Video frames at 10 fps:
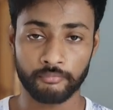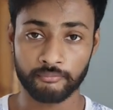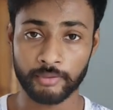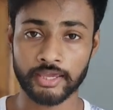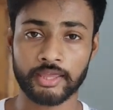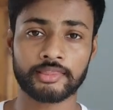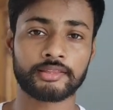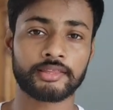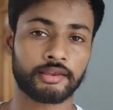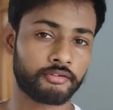మనకి ఎంతైతే
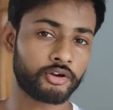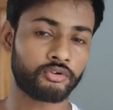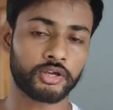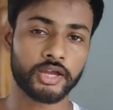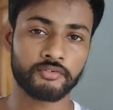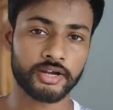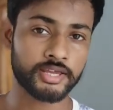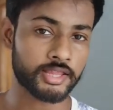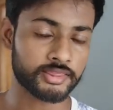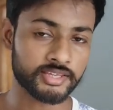రిక్వైర్డ్ ఉంటాయో అవన్నీ
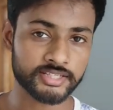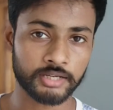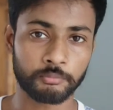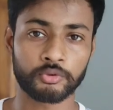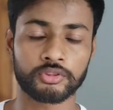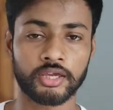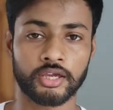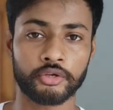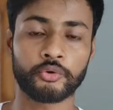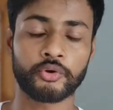అందించకపోతే
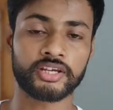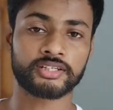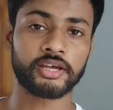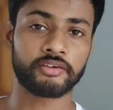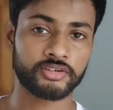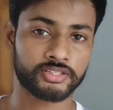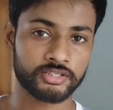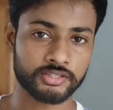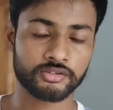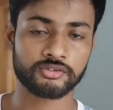న్యూట్రిషనల్
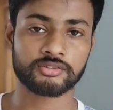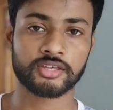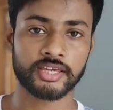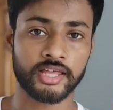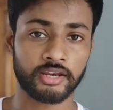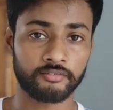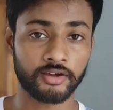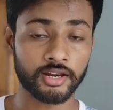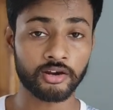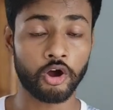డెఫిషియన్సీస్ వస్తాయి
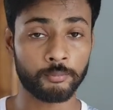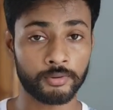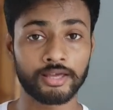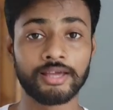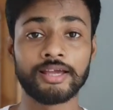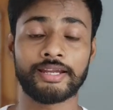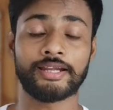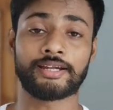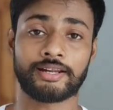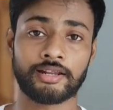దానివల్ల లోపల
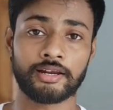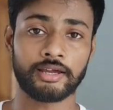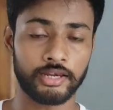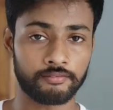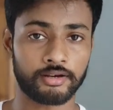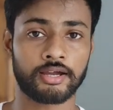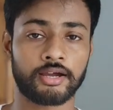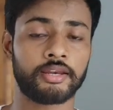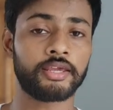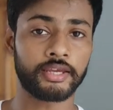ఇంటర్నల్గా లివర్
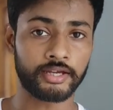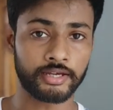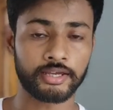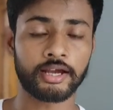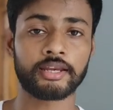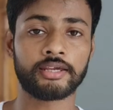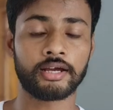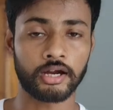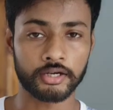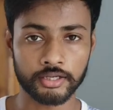కానీ కిడ్నీ కానీ
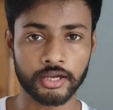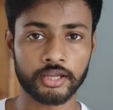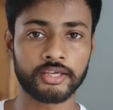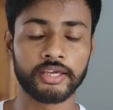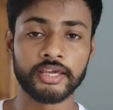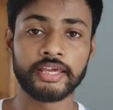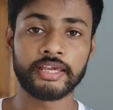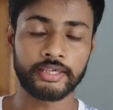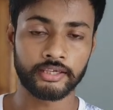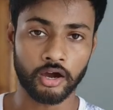హార్ట్ కానీ
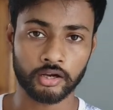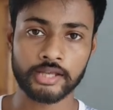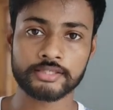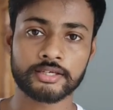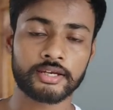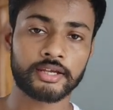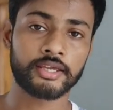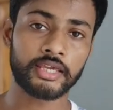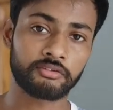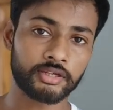ఈ ఆర్గన్స్ అన్నిటికీ
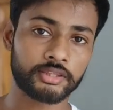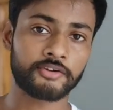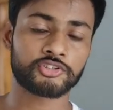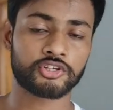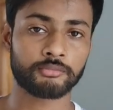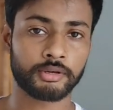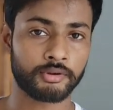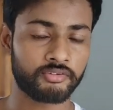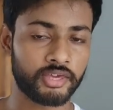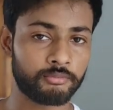ఏవైతే అవసరమో మనం
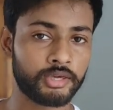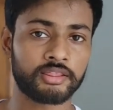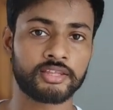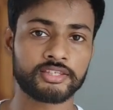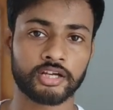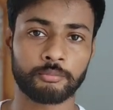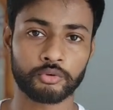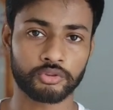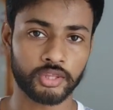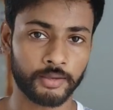అవేమీ
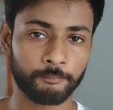అందించకపోతే